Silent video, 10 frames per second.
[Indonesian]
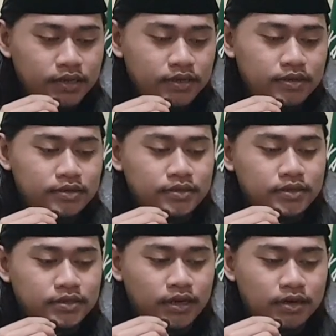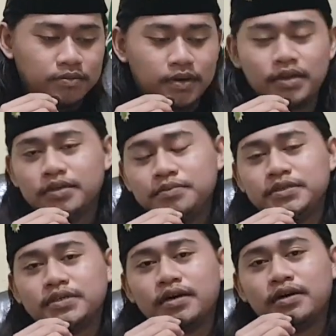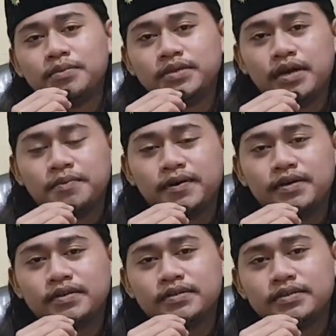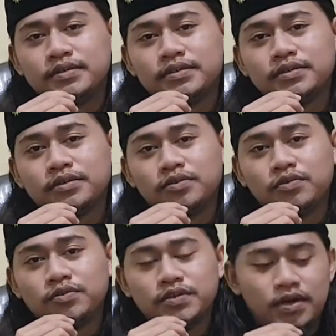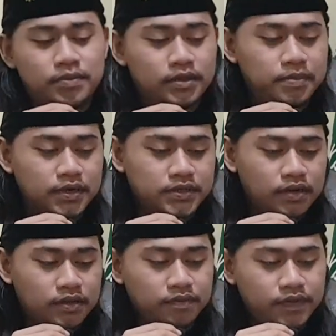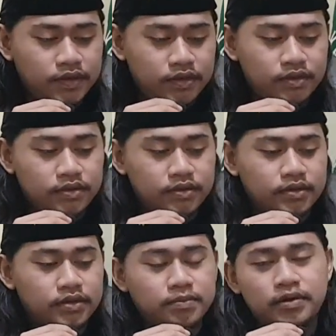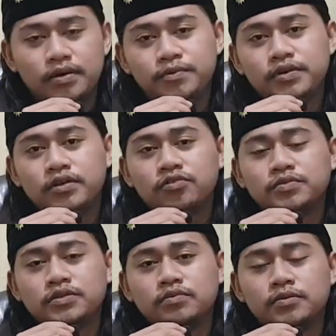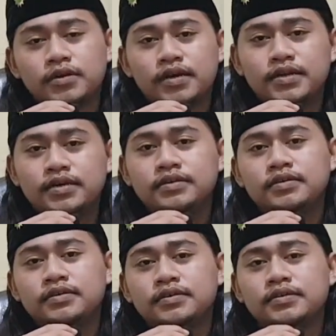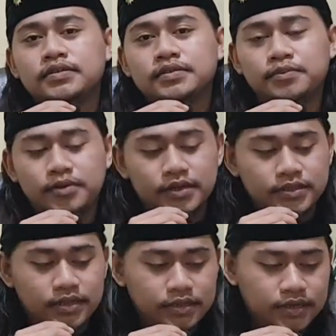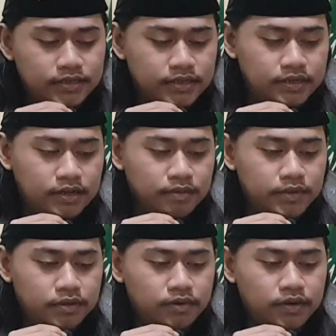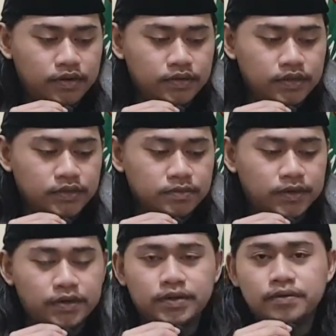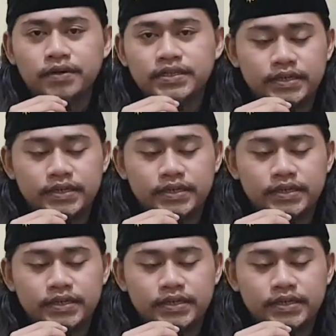ini saya kembali bisa menyapa seluruh sahabat Maksar TV dimanapun antum semua berada. Semoga senantiasa dalam lindungan Allah Subhanahu wa